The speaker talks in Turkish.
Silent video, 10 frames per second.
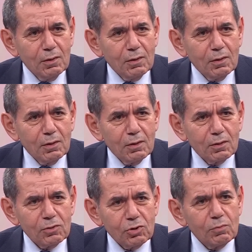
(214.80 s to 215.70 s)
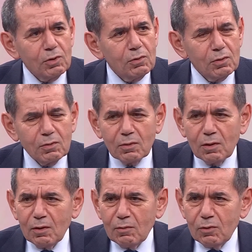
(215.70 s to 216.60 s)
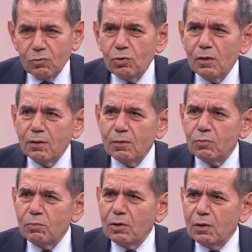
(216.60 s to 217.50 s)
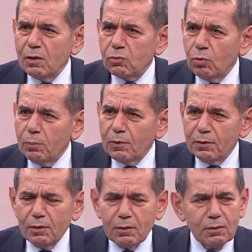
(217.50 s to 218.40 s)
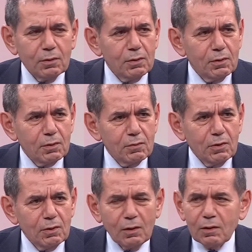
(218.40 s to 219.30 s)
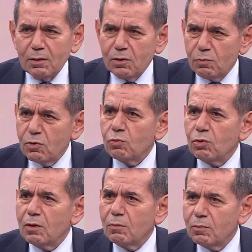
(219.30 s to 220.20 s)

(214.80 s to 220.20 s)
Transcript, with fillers: Ee, şimdi üyeleri bir araya topladık ee, ve arkadaş biz burayı